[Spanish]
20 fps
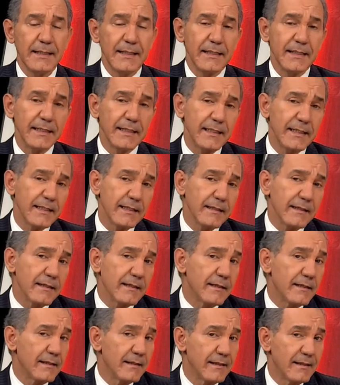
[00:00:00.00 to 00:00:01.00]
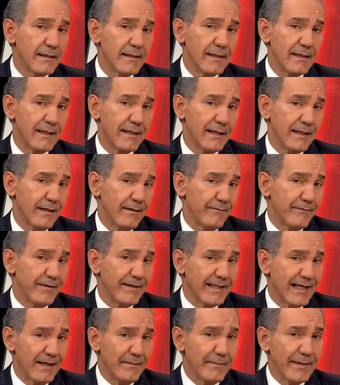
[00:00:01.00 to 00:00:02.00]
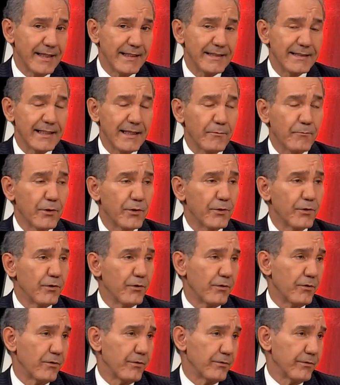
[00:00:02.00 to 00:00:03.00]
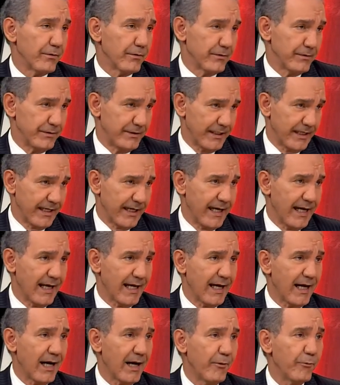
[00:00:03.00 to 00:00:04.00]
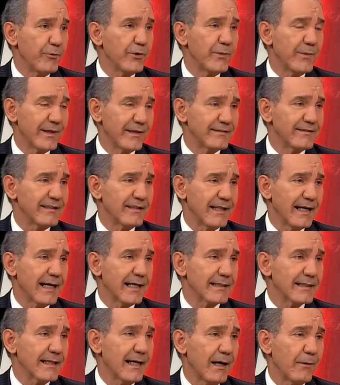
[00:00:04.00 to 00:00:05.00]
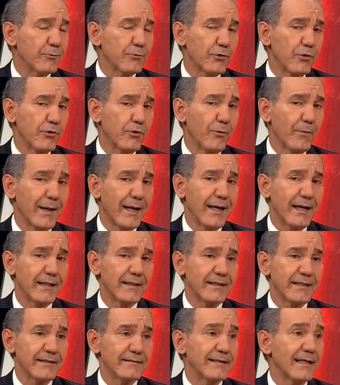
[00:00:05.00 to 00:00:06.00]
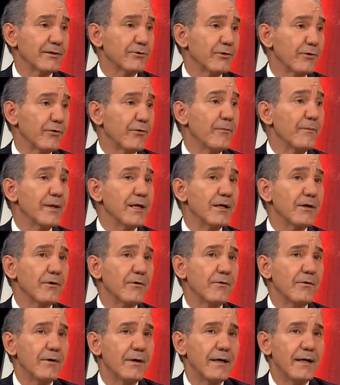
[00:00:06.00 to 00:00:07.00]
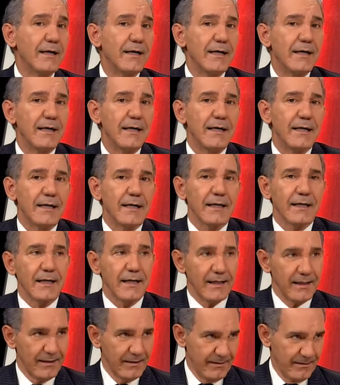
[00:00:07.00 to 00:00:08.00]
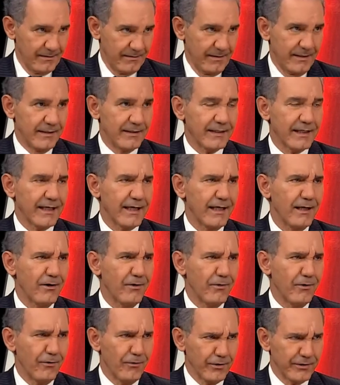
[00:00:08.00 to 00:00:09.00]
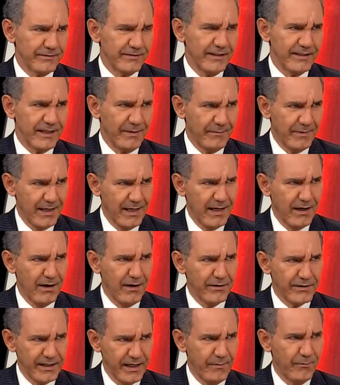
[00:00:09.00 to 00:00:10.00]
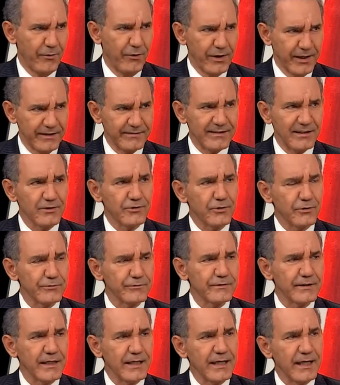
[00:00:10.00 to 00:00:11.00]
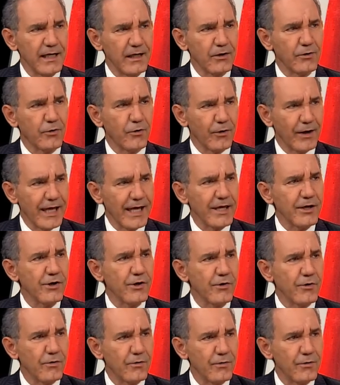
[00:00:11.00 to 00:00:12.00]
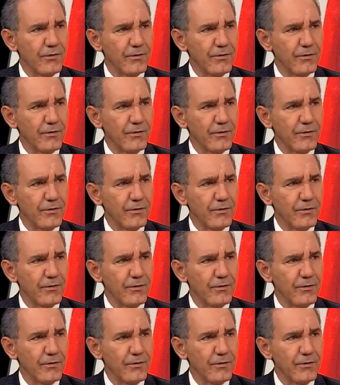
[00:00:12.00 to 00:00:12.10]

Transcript: Y eh, finalmente, cuando llegué a la Universidad Autónoma de Santo Domingo, eh, entré entré lo que se llamaba, llamó en ese entonces el colegio